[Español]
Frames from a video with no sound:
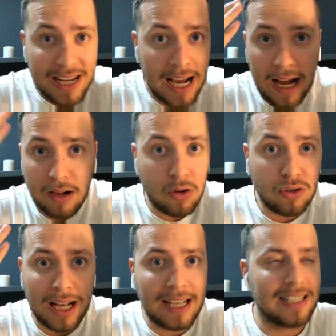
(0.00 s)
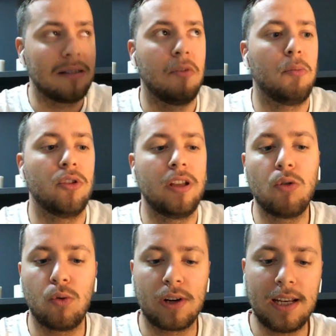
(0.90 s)
la única cosa que se me
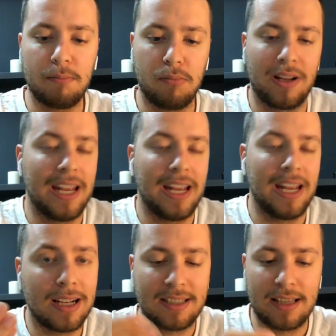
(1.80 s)
podía ocurrir, porque era muy